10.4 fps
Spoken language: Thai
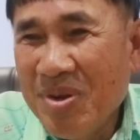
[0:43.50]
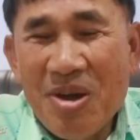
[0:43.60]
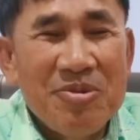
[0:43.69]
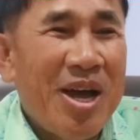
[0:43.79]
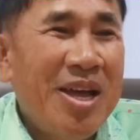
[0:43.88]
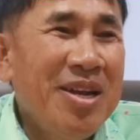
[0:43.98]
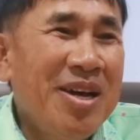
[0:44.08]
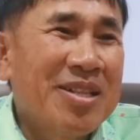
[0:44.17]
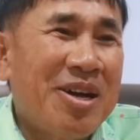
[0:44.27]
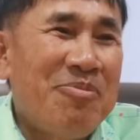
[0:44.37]
เราอยากให้
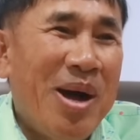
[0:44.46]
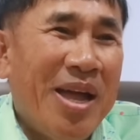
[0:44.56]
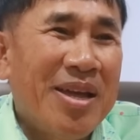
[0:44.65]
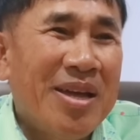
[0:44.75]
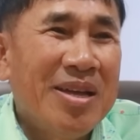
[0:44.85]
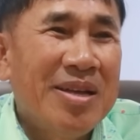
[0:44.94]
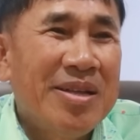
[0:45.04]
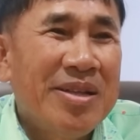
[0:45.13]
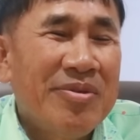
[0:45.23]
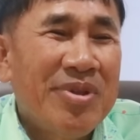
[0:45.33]
เลือกทำไม
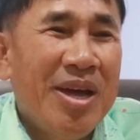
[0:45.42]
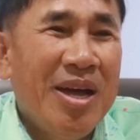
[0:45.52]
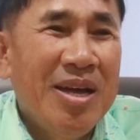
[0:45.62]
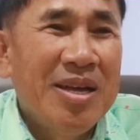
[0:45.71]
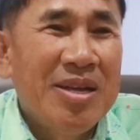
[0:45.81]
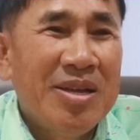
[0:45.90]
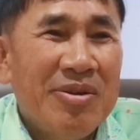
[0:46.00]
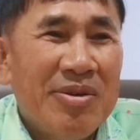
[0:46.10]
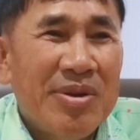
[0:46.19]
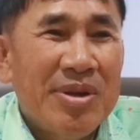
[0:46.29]
นะฮะ
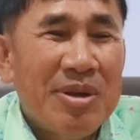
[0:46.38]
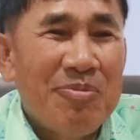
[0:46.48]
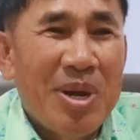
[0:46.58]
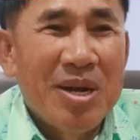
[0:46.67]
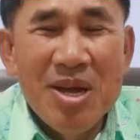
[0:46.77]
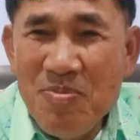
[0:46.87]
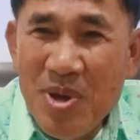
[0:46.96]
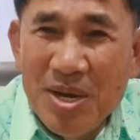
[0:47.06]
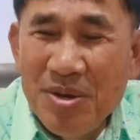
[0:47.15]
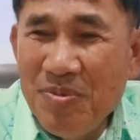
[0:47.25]
มันก็
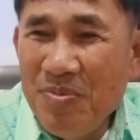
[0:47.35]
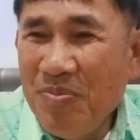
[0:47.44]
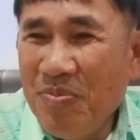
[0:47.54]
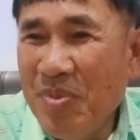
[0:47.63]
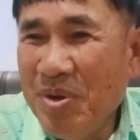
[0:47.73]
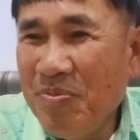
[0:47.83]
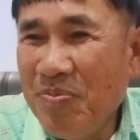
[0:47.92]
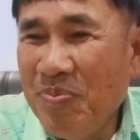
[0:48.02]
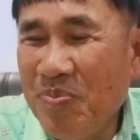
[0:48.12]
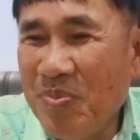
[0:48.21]
เหมือนมัน
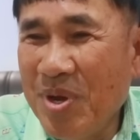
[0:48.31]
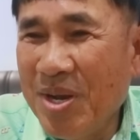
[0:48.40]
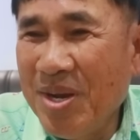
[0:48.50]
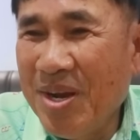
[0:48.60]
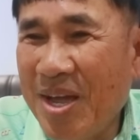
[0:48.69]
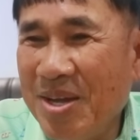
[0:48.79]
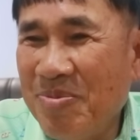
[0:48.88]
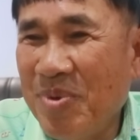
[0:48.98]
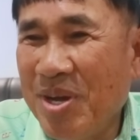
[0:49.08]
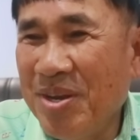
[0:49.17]
เหมือนอะไร
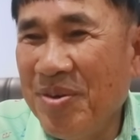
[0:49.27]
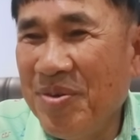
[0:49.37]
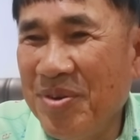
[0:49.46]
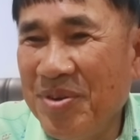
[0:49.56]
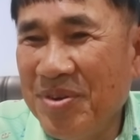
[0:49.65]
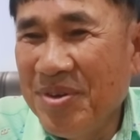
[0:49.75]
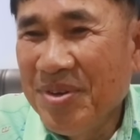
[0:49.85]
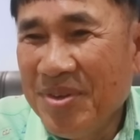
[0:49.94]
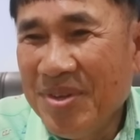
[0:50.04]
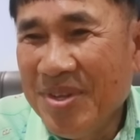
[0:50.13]
เหมือน
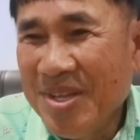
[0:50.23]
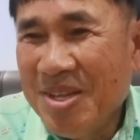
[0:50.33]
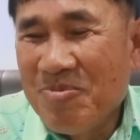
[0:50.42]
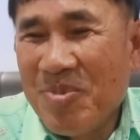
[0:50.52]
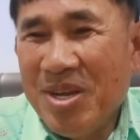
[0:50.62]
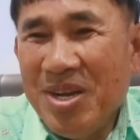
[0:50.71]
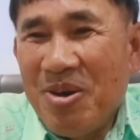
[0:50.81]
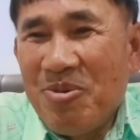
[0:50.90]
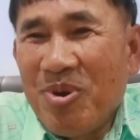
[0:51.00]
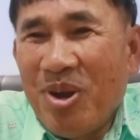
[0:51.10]
เหมือน
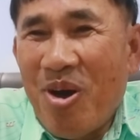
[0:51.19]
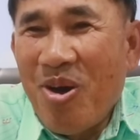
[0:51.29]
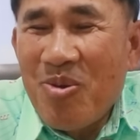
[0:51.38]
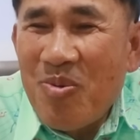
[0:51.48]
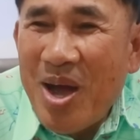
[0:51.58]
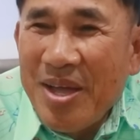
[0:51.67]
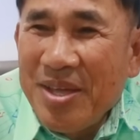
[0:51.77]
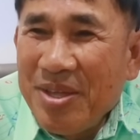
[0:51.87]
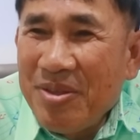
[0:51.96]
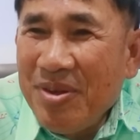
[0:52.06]
เราล็อกไว้
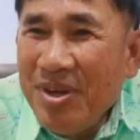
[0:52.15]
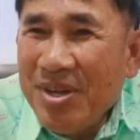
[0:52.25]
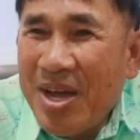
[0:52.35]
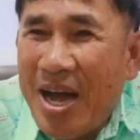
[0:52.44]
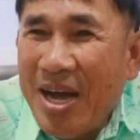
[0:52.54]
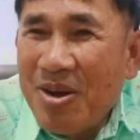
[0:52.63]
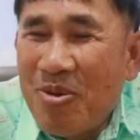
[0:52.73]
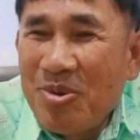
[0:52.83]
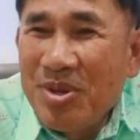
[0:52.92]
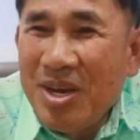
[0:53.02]
เอ้ย
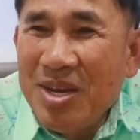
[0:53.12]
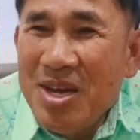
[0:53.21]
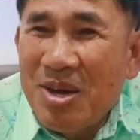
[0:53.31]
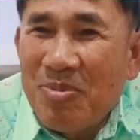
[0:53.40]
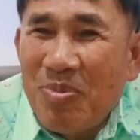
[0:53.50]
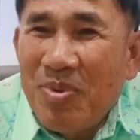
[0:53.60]
คุณจะเลือก